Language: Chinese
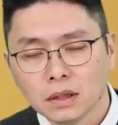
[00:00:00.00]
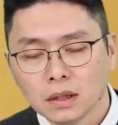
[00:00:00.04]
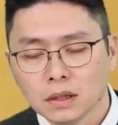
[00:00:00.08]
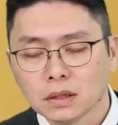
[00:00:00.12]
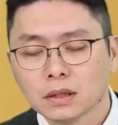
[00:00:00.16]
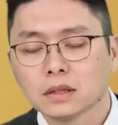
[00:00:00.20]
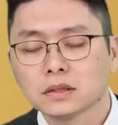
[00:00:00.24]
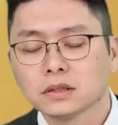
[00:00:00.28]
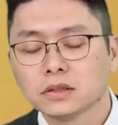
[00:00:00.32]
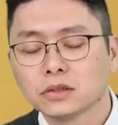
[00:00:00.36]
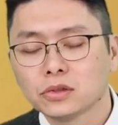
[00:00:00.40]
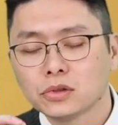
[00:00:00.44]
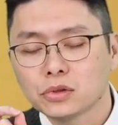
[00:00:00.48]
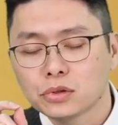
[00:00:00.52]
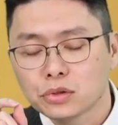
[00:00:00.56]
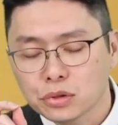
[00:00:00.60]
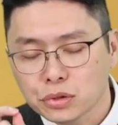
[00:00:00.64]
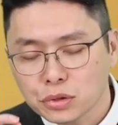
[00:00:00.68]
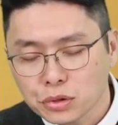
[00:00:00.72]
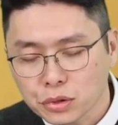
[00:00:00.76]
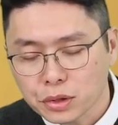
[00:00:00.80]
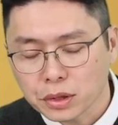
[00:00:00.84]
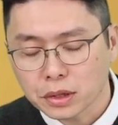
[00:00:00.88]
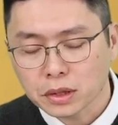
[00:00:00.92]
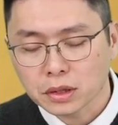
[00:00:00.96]
它是
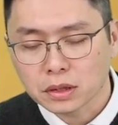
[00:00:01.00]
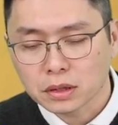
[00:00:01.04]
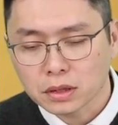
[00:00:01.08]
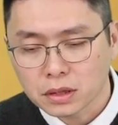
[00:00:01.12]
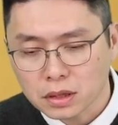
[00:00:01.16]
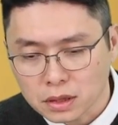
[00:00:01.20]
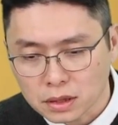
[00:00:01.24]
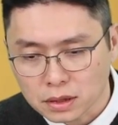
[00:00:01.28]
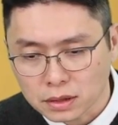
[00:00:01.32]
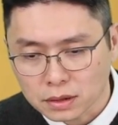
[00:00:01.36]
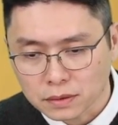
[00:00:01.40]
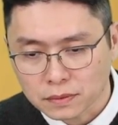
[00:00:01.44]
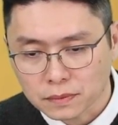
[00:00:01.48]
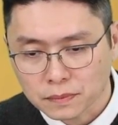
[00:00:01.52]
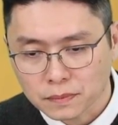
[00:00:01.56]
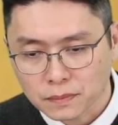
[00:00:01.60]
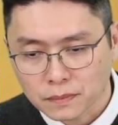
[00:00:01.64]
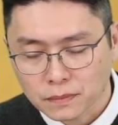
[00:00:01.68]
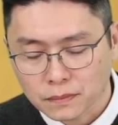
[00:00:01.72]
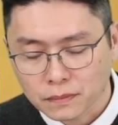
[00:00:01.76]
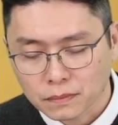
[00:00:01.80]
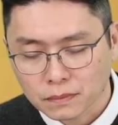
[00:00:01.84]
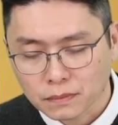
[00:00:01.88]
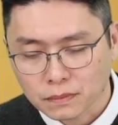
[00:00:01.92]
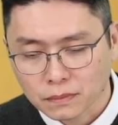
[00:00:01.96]
确定
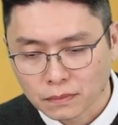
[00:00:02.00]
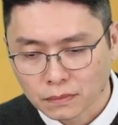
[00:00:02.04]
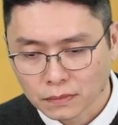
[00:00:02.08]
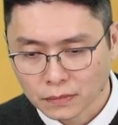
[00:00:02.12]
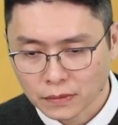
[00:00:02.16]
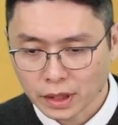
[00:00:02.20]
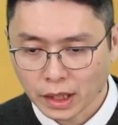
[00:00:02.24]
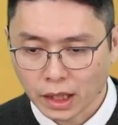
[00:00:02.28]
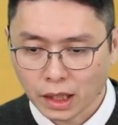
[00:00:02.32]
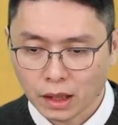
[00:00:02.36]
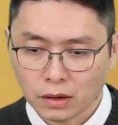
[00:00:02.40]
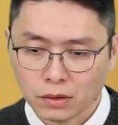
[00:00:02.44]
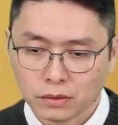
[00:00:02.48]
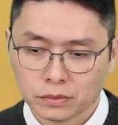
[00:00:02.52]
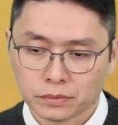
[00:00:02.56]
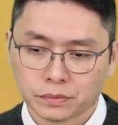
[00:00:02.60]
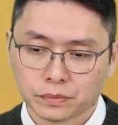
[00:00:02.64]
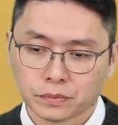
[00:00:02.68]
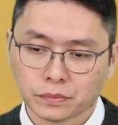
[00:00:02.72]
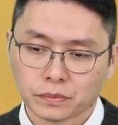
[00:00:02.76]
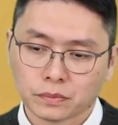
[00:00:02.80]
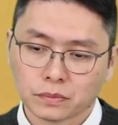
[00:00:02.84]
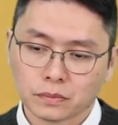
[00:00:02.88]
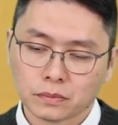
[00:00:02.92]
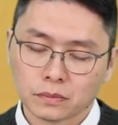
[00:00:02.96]
要
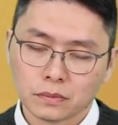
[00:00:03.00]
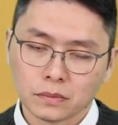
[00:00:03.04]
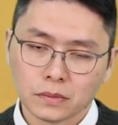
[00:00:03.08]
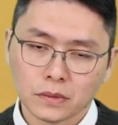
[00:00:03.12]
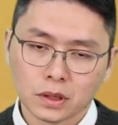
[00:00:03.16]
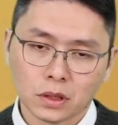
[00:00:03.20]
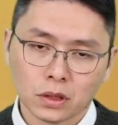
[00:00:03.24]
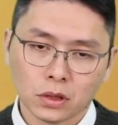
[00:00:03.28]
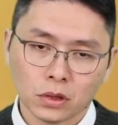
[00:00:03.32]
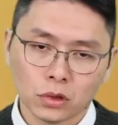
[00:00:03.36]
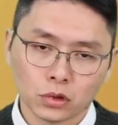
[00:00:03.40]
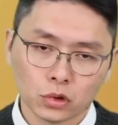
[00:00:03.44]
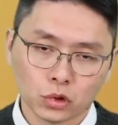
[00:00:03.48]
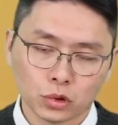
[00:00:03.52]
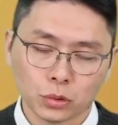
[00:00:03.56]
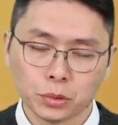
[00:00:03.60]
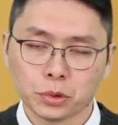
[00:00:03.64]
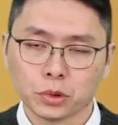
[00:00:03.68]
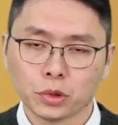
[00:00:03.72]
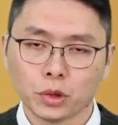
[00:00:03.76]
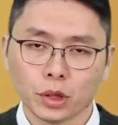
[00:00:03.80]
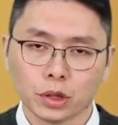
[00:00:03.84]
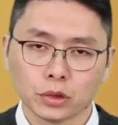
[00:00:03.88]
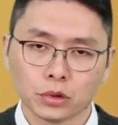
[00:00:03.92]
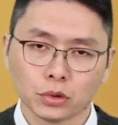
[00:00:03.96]
逐
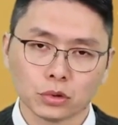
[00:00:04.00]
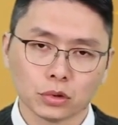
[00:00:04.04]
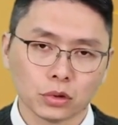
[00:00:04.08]
步退出